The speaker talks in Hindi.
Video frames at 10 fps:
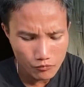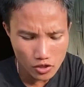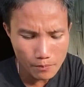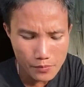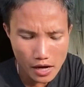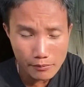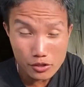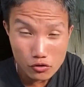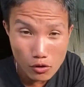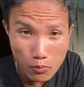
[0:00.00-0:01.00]
जब भी हम
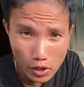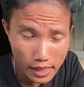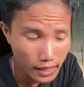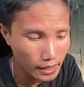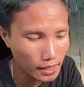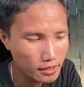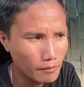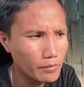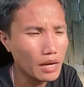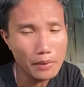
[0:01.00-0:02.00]
इसको बॉयल करेंगे
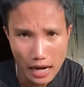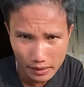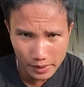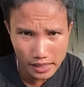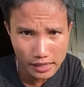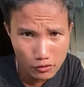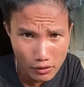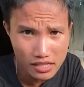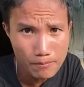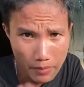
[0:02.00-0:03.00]
जब भी हम आग में देंगे तो
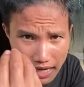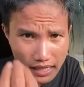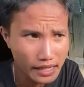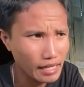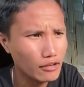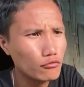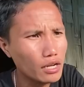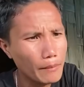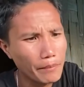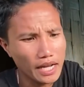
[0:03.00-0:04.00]
वहाँ से पानी निकलेगा वो
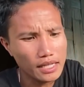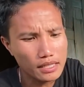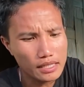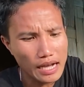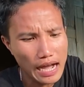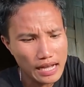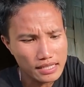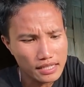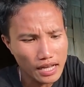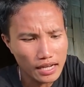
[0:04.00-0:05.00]
वाला पानी यहाँ
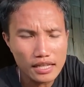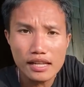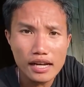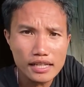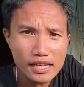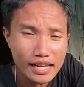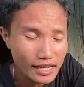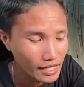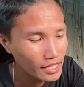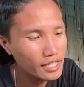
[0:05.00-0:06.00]
से ताकि ना निकले